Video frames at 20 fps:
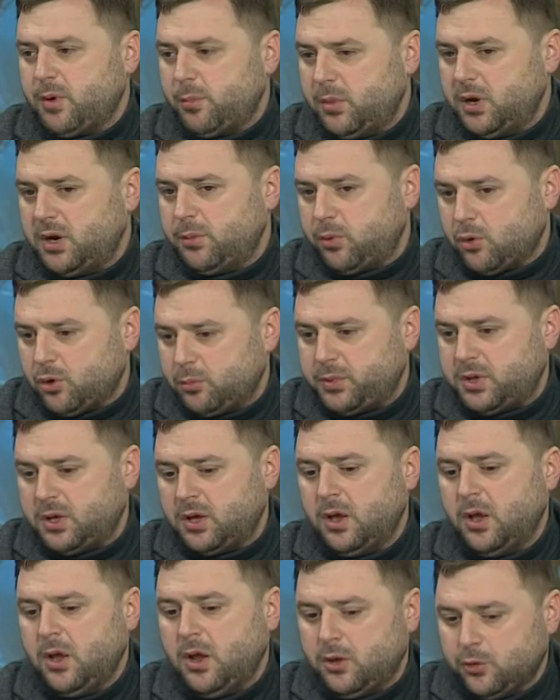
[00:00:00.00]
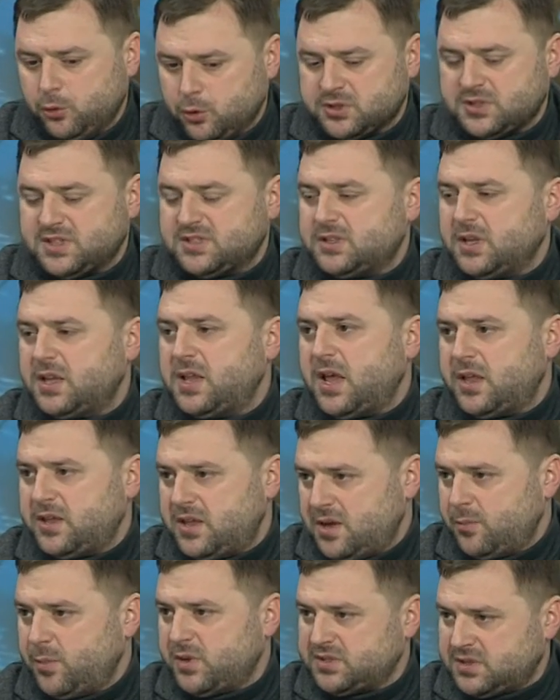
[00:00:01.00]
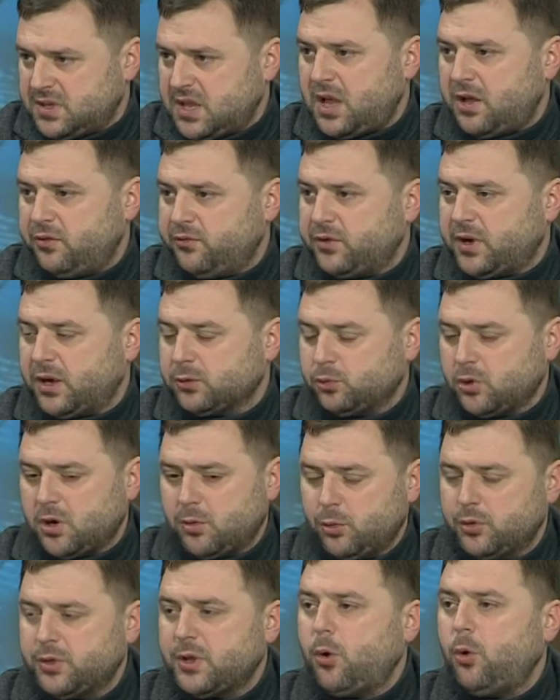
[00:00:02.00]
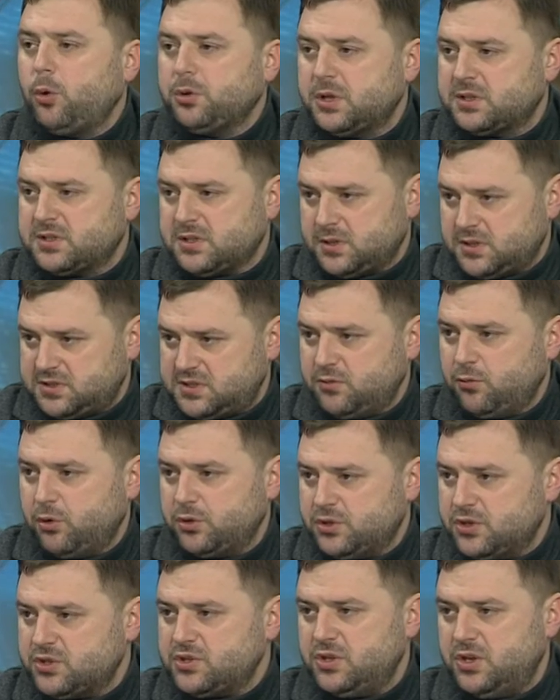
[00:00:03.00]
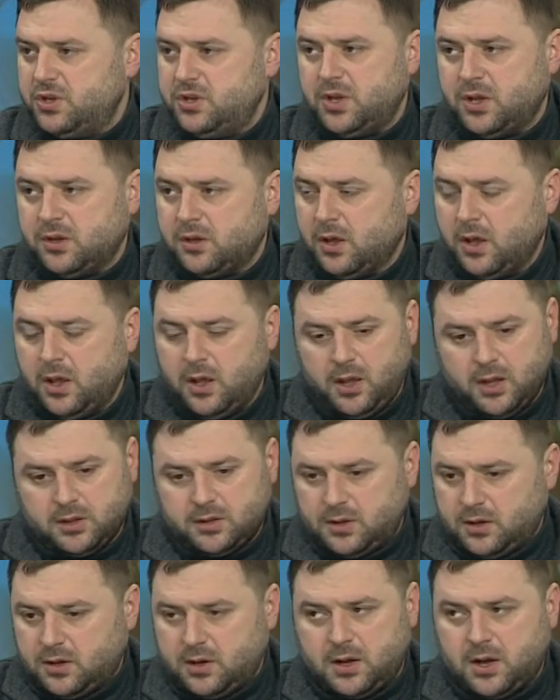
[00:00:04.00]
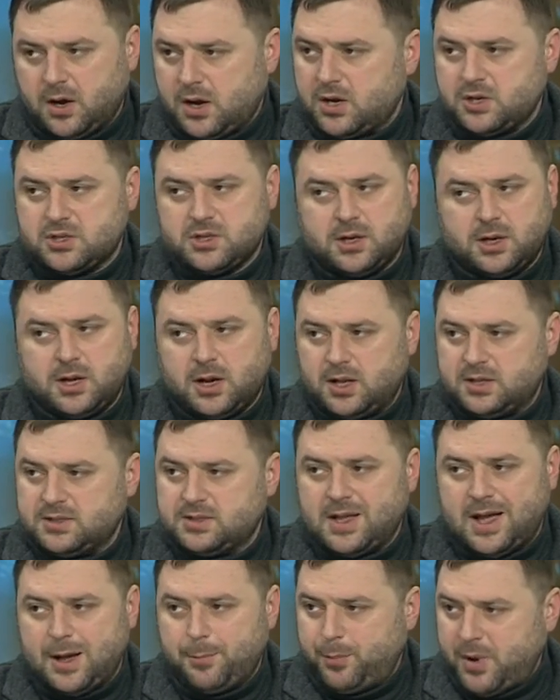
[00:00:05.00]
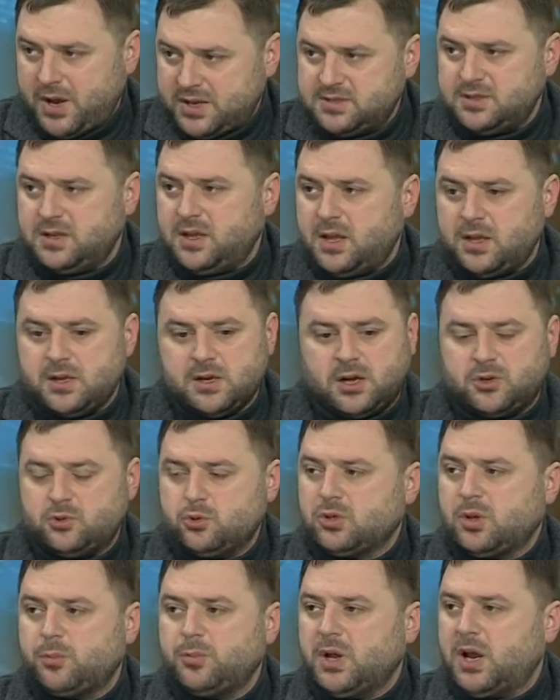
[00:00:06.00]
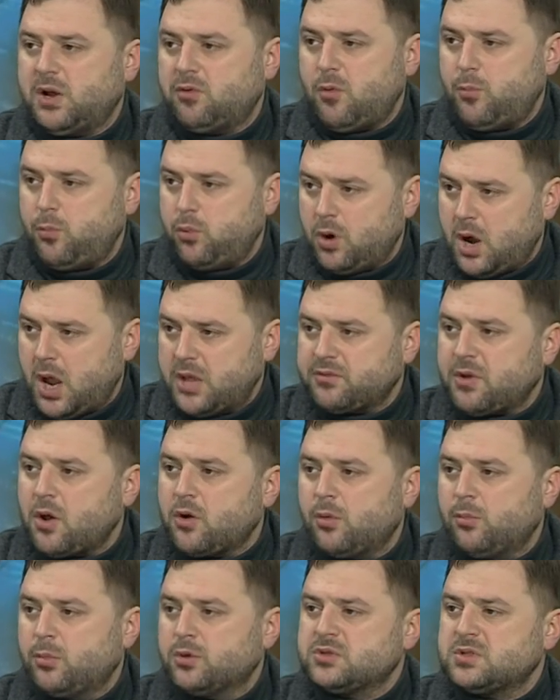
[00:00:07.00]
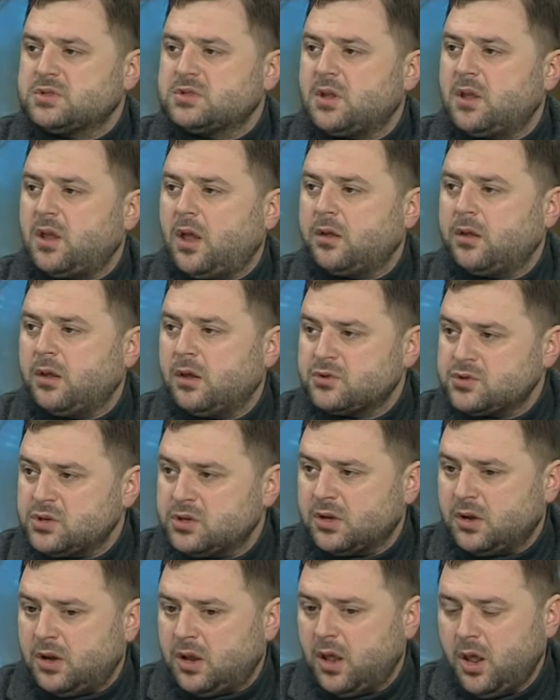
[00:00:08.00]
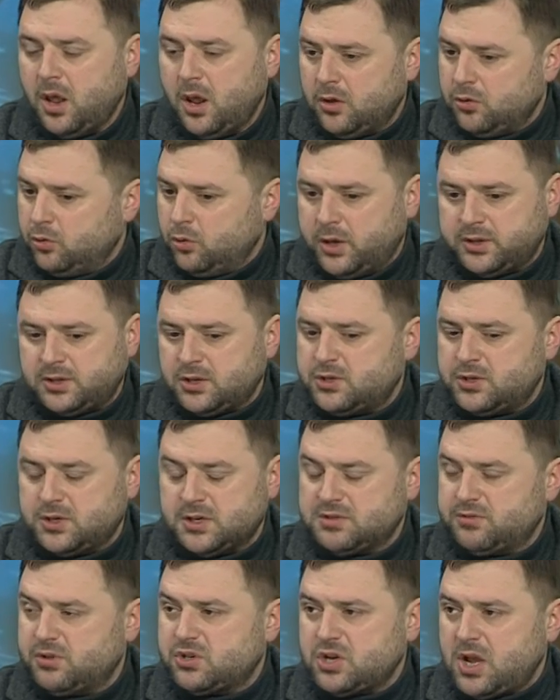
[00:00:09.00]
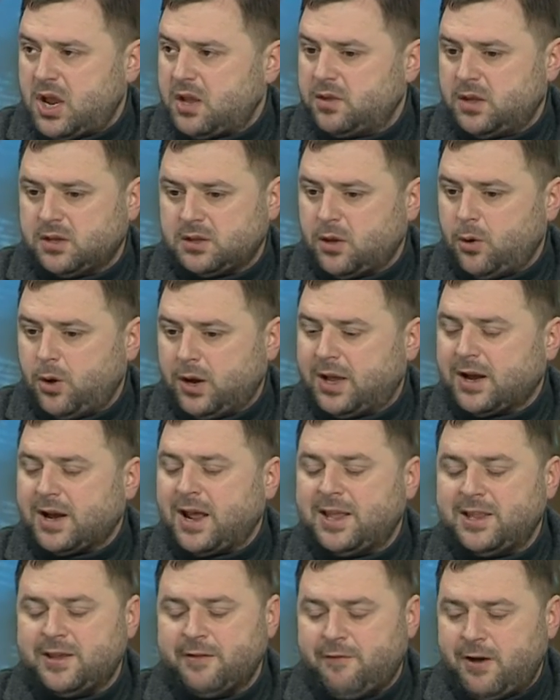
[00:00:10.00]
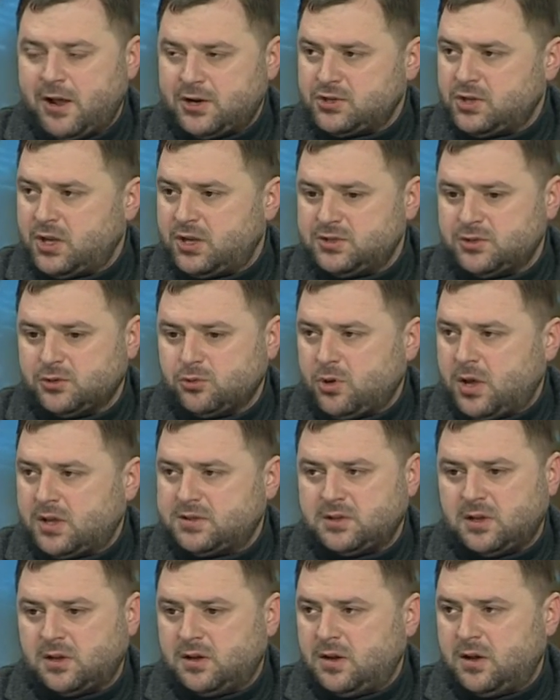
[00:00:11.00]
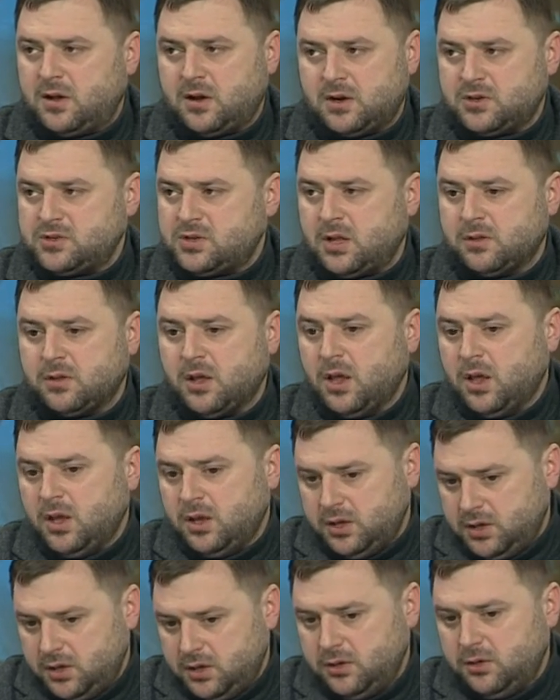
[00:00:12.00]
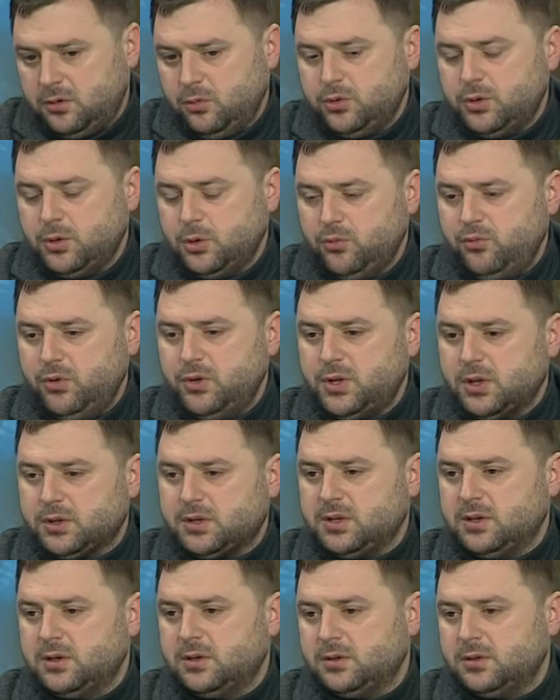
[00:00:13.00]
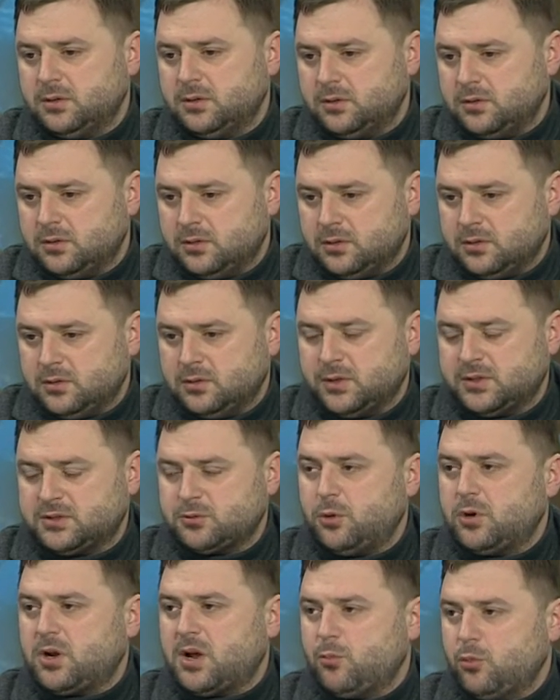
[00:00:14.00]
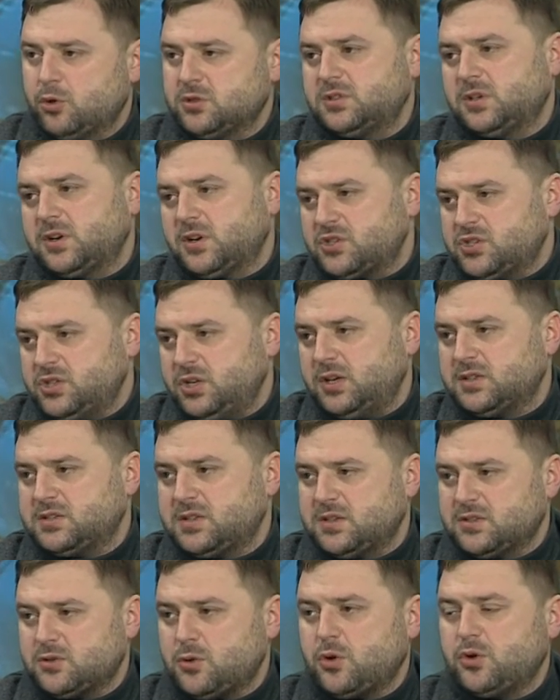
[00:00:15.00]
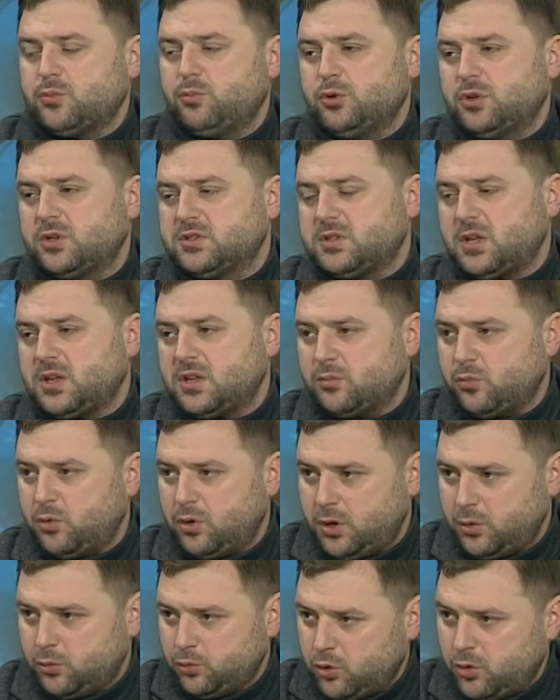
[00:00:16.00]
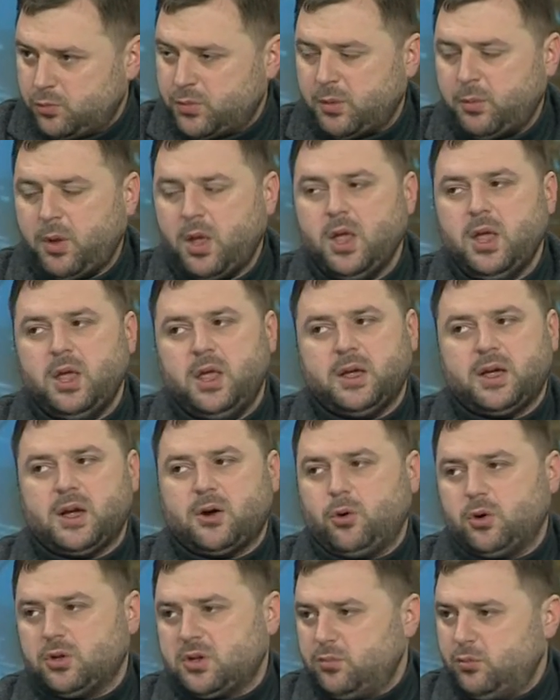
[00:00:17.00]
были пробки, но состояние моста, в котором он находится на сегодняшний день, это гораж... гораздо опаснее. Я не хочу там никого пугать, в каком он состоянии жителей. Но это чрезвычайно, Опасно. это крайне важная ситуация для горожан. И люди увидят, и э, насколько мост и расширится, насколько он будет станет более удобным, и какое там